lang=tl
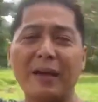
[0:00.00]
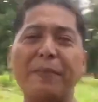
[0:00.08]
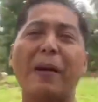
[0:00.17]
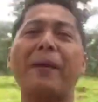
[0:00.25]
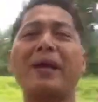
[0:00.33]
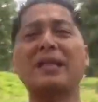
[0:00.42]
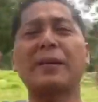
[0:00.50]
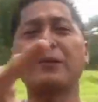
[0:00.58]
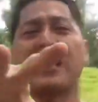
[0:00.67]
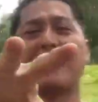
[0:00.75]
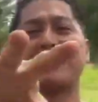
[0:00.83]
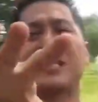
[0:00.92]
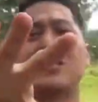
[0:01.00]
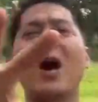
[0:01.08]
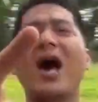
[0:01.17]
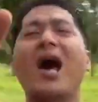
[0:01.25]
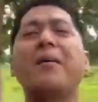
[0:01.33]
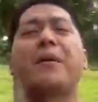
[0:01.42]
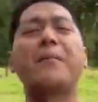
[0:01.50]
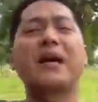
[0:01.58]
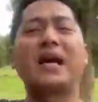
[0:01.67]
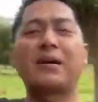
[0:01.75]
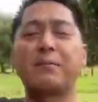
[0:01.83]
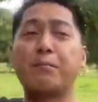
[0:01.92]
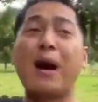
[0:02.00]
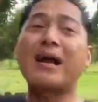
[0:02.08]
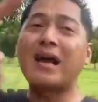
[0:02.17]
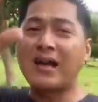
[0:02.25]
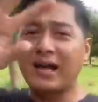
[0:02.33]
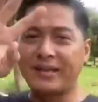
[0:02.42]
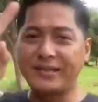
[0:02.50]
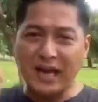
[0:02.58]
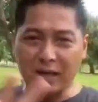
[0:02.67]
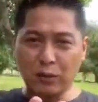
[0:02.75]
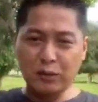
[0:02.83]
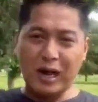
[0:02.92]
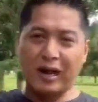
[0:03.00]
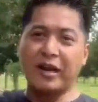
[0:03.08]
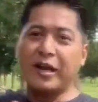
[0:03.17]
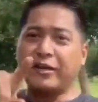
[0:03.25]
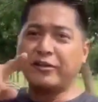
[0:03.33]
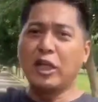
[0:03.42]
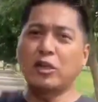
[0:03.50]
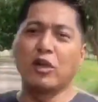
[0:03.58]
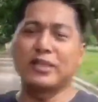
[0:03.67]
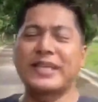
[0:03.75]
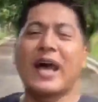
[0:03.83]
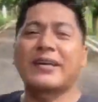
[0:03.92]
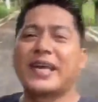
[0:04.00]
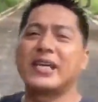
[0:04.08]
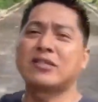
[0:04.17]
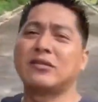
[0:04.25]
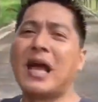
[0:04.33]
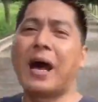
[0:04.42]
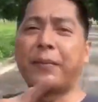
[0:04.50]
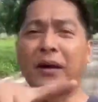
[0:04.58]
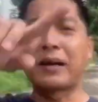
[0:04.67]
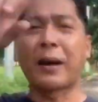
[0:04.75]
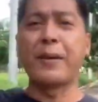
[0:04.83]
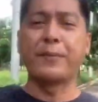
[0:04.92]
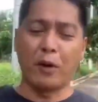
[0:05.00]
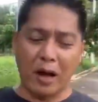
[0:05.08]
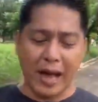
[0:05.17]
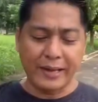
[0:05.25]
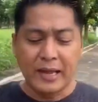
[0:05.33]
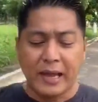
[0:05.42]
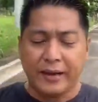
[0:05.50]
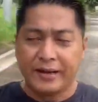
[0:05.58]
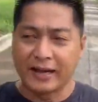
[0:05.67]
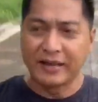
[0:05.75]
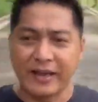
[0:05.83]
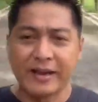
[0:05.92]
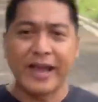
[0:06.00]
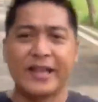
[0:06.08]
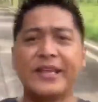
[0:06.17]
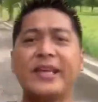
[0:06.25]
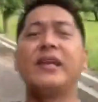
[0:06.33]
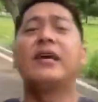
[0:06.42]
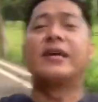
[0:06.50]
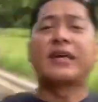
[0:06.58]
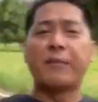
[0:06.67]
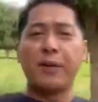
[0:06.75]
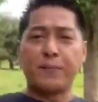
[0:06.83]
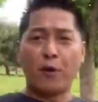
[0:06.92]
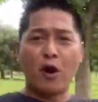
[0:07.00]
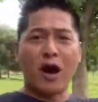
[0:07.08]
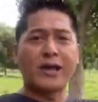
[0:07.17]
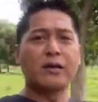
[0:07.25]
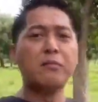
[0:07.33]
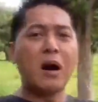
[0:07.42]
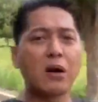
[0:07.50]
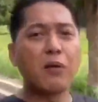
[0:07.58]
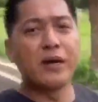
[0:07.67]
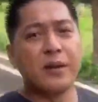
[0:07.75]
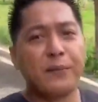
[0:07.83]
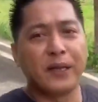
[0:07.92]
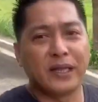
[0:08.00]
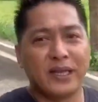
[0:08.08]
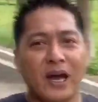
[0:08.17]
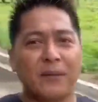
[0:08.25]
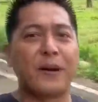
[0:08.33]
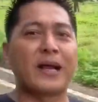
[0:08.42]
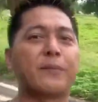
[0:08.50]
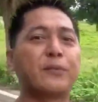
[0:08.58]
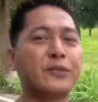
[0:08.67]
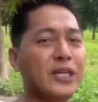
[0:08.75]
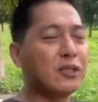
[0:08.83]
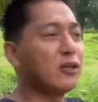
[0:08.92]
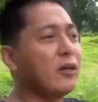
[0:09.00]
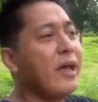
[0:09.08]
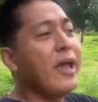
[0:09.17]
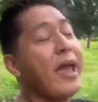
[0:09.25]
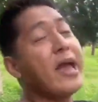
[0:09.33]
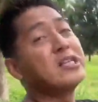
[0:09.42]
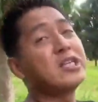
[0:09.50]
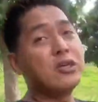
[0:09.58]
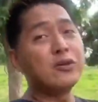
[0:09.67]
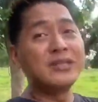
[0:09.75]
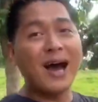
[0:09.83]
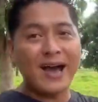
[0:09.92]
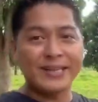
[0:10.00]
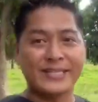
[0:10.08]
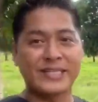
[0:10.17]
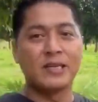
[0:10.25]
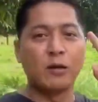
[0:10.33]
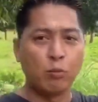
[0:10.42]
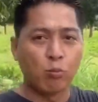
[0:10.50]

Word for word: ipapakita po namin sa inyo ang magagandang lugar dito sa Quezon habang kami po ay nagre-ready. Kami po ay gumagawa ng BTR para po dito. And see you guys!